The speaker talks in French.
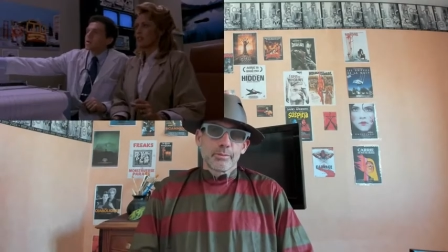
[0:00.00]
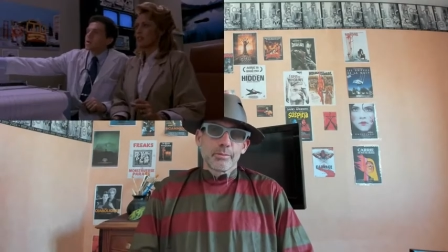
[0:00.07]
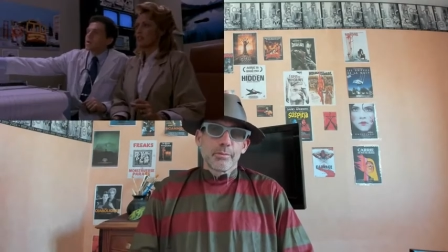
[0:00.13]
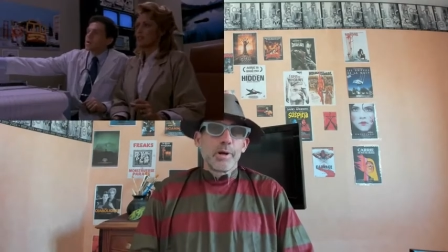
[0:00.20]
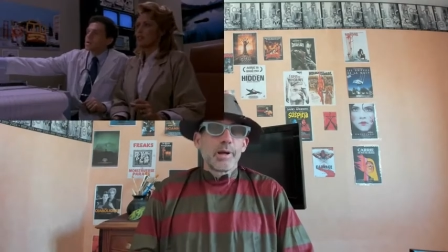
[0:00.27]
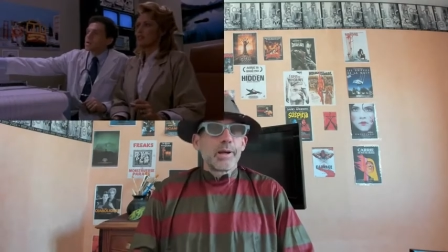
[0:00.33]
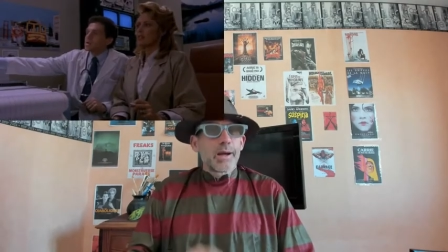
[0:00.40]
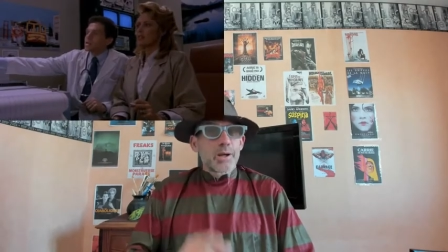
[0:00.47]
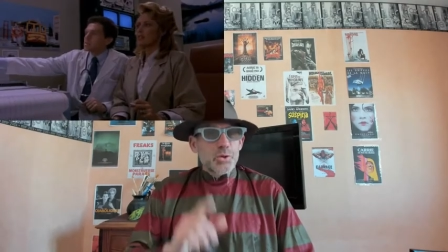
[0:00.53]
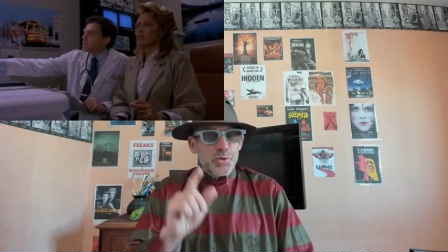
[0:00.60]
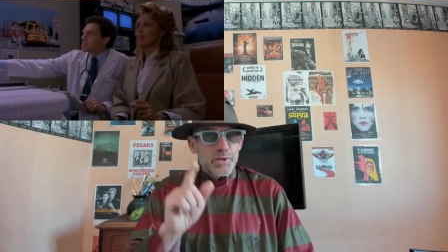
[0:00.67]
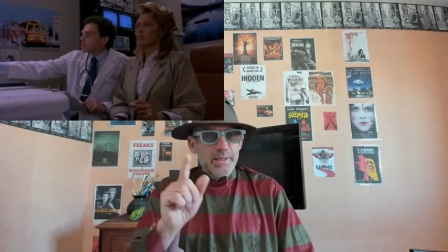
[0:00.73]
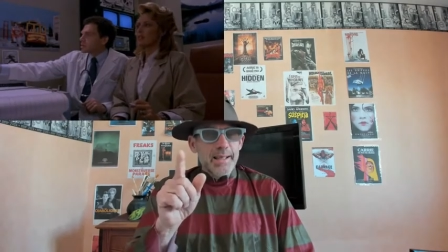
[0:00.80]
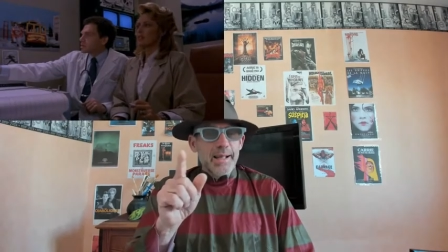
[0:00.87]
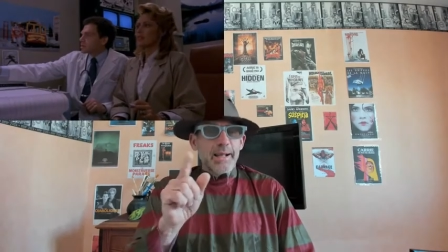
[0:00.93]
vous
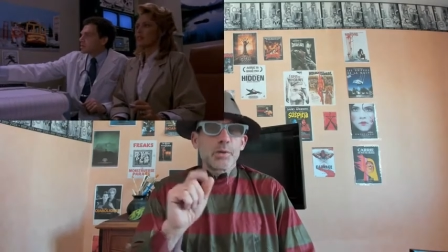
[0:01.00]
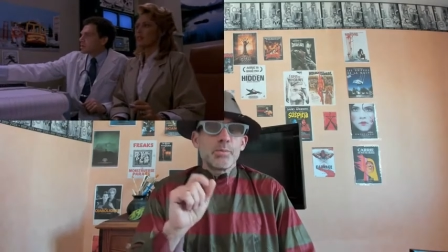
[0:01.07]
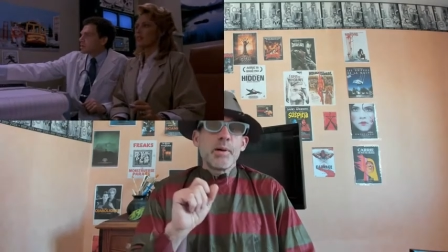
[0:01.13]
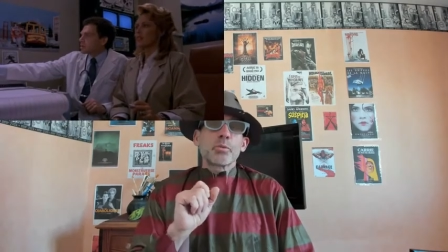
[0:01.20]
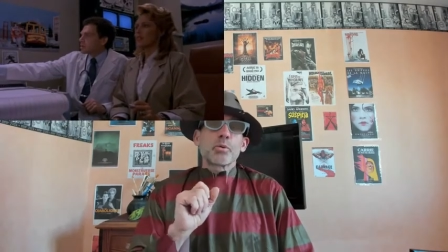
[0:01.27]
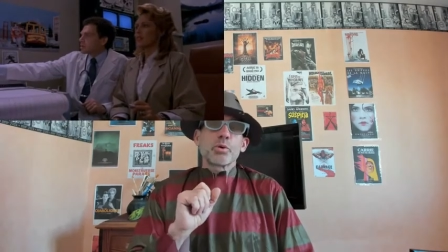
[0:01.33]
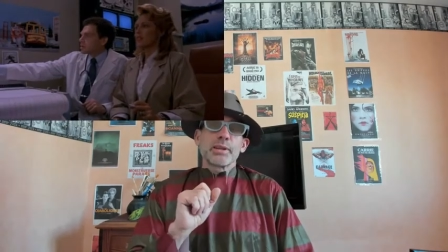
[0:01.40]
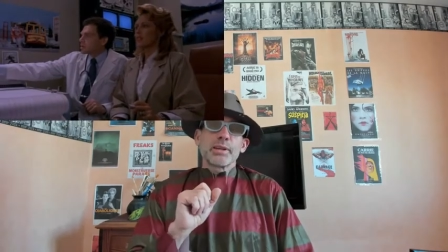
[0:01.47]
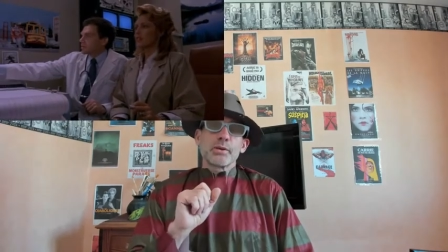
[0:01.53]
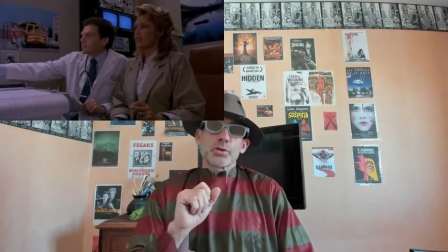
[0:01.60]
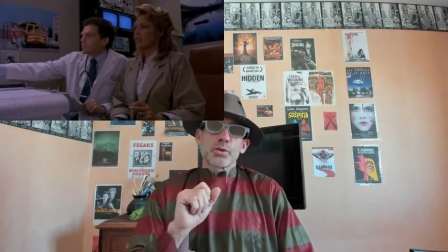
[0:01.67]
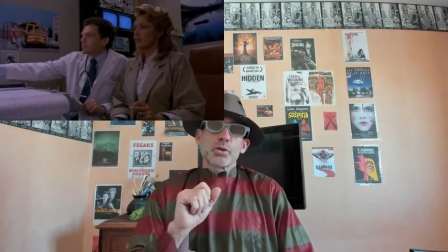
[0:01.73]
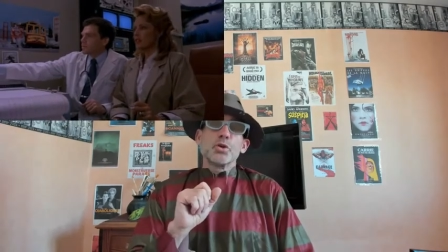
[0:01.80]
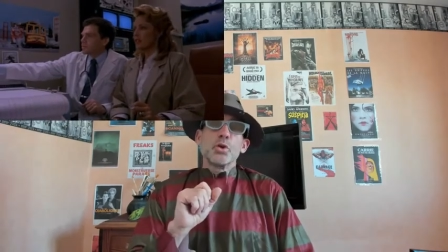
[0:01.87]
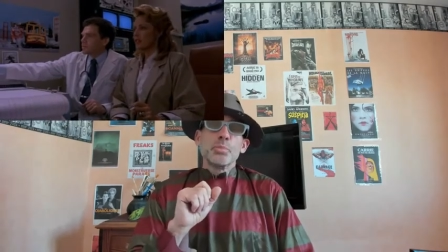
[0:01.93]
signale quand même, qu'on est dans un
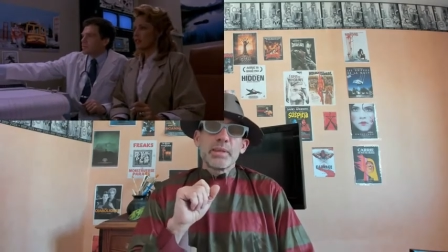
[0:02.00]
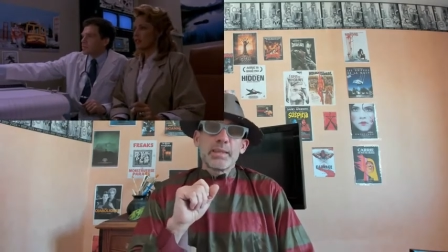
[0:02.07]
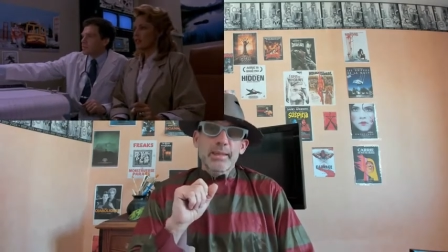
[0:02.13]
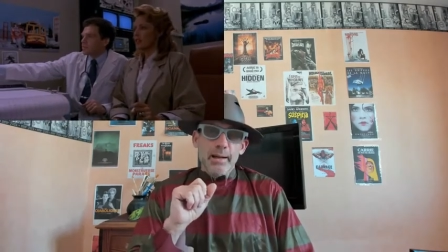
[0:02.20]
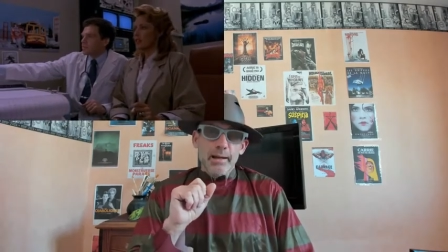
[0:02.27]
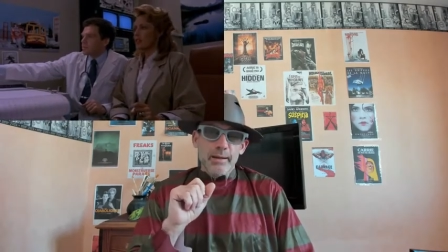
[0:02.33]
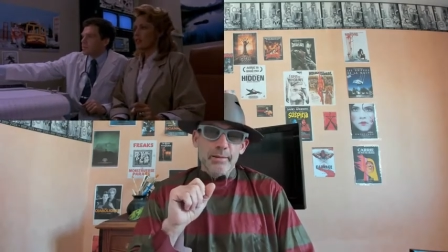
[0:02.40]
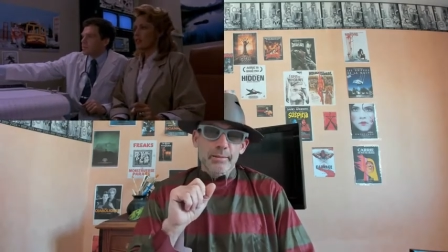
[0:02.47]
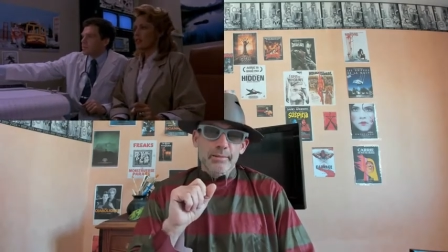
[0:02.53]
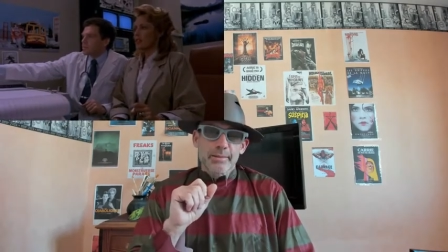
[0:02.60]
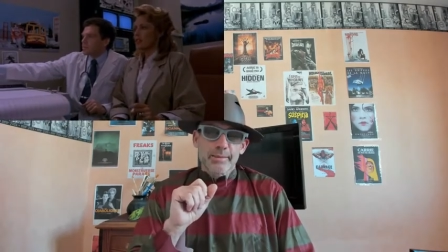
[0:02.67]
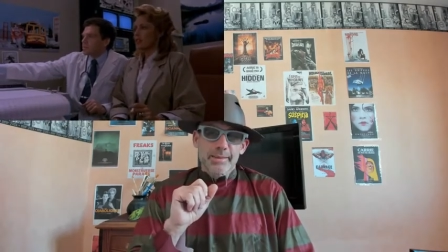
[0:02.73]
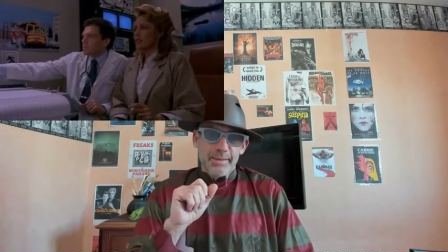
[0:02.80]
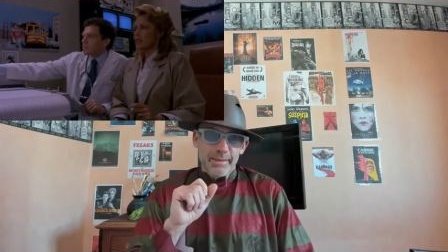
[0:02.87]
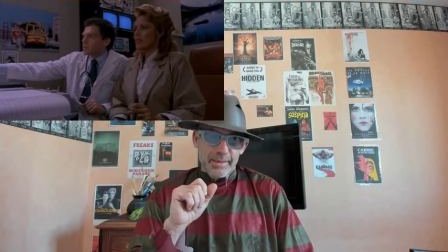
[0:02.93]
hôpital.
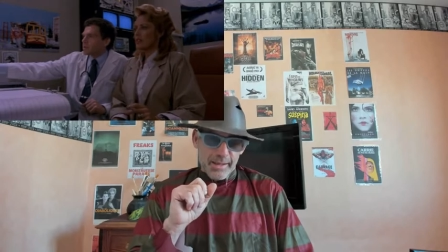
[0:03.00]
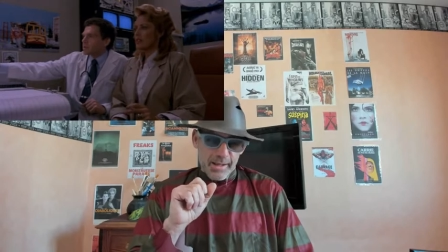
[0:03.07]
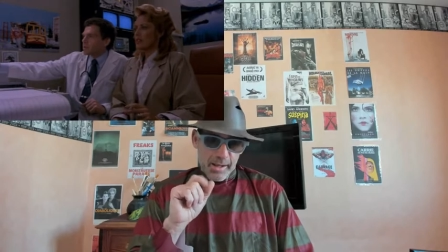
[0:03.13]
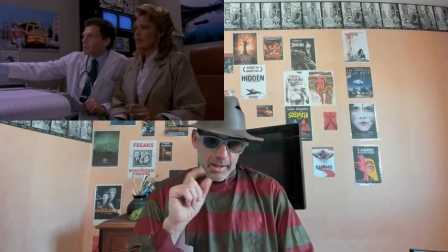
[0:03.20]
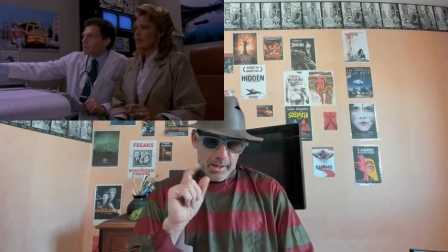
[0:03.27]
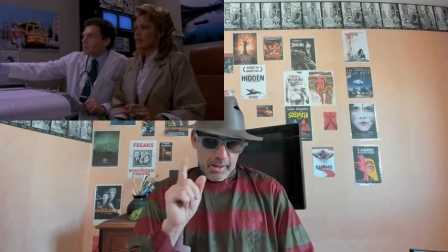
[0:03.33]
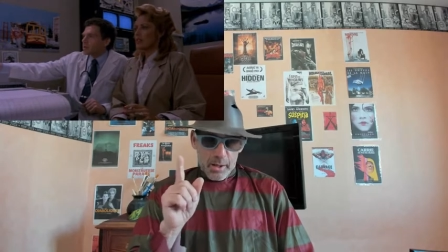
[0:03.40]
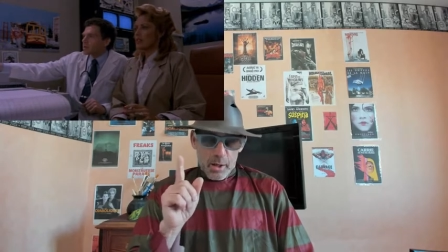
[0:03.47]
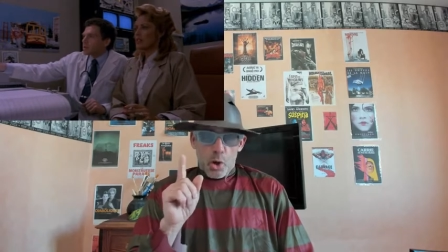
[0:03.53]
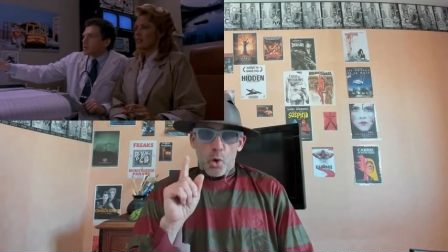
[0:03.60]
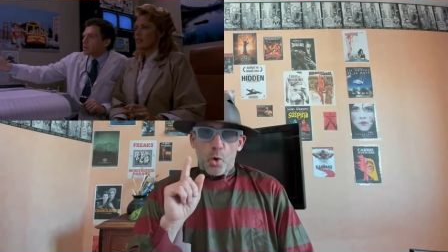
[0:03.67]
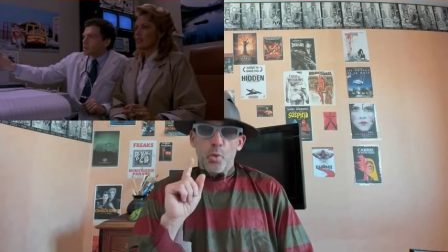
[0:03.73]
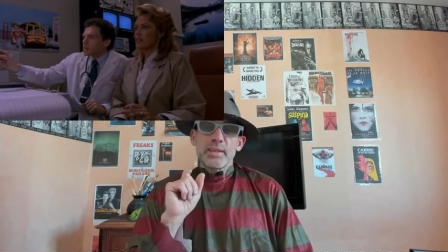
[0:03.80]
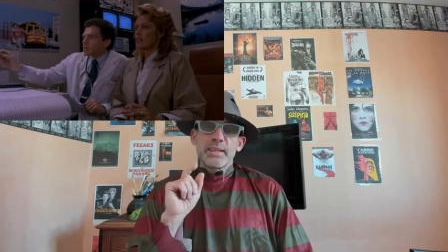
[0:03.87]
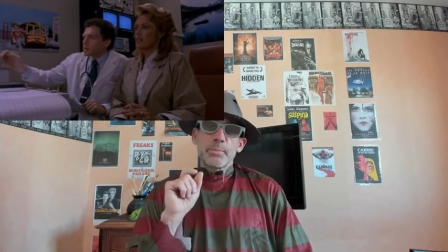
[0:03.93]
Ont
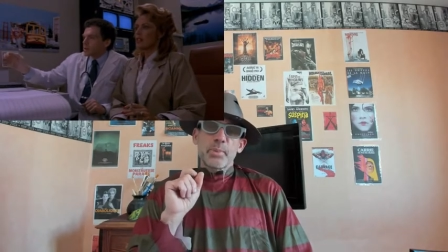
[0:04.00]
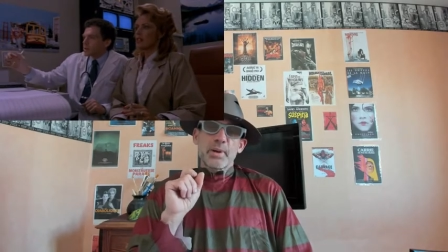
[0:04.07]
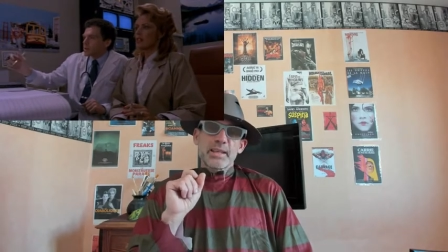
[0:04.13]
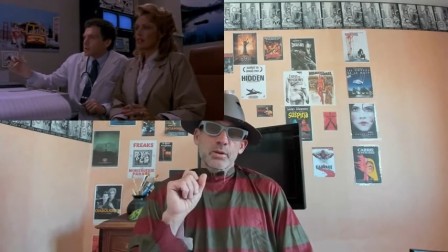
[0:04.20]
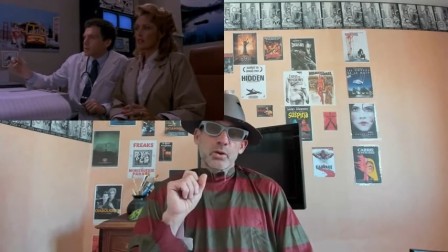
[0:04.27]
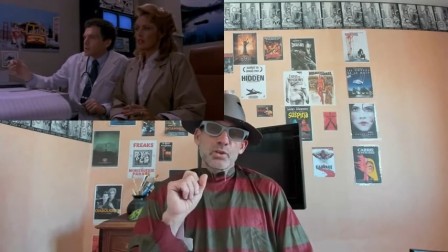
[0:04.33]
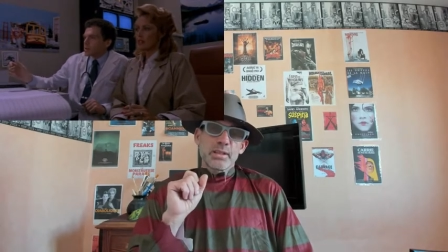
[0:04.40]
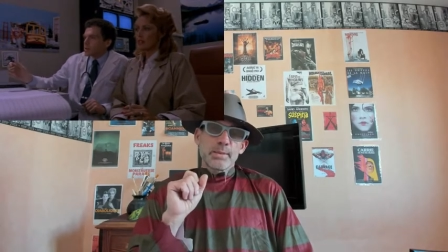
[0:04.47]
été pressentis pour le